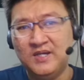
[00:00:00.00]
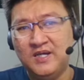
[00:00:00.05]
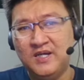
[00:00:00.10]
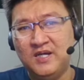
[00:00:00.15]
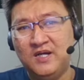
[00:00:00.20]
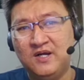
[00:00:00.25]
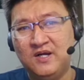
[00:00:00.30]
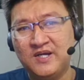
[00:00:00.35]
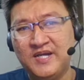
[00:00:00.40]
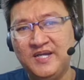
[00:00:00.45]

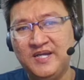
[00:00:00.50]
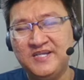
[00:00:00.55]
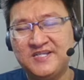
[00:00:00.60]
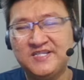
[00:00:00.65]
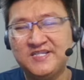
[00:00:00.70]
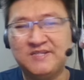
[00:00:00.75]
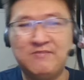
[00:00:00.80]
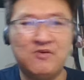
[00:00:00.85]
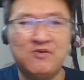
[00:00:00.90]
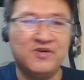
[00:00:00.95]
Oke,
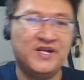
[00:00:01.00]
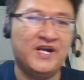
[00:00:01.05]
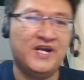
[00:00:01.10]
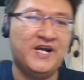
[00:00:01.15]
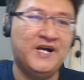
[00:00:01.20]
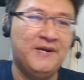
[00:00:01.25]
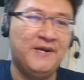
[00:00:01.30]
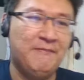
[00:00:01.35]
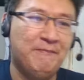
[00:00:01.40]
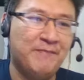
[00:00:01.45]

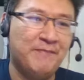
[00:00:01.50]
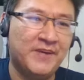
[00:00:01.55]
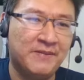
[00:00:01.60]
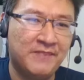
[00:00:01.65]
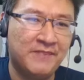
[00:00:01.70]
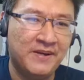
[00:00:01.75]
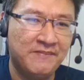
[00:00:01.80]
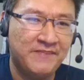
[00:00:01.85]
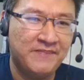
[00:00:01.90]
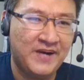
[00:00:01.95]
semoga
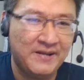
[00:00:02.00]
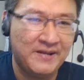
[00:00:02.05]
bermanfaat.